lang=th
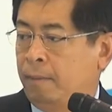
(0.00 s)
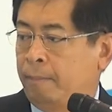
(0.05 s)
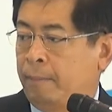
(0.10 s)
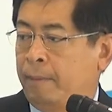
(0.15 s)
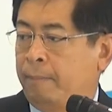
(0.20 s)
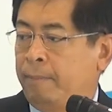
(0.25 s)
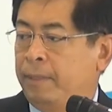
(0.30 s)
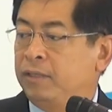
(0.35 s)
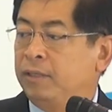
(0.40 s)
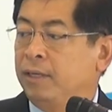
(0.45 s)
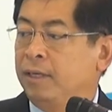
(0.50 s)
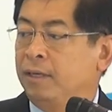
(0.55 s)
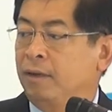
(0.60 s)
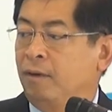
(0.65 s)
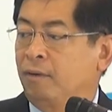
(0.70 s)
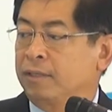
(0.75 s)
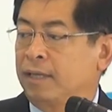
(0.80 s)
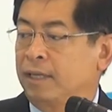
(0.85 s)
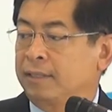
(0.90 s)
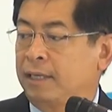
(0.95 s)
เป็นมิชชั่น
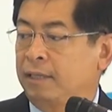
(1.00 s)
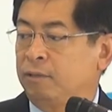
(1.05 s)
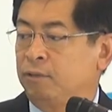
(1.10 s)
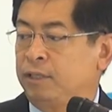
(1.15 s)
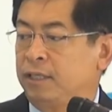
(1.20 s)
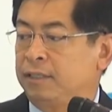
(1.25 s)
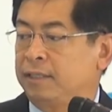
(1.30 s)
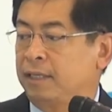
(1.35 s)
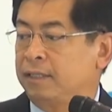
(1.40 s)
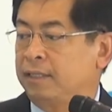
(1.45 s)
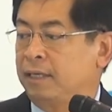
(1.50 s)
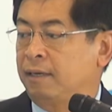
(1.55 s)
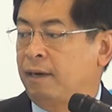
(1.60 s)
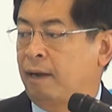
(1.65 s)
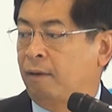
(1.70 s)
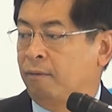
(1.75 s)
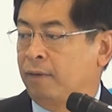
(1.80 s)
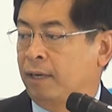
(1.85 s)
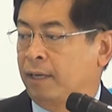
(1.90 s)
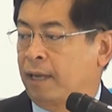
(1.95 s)
ของทางเทคโนโลยีเซ็นเตอร์
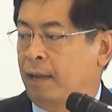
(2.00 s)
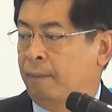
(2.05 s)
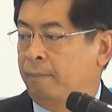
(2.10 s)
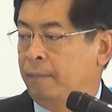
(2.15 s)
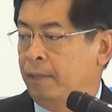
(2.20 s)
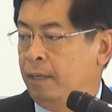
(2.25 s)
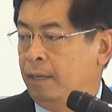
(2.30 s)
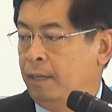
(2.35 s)
เรานะครับ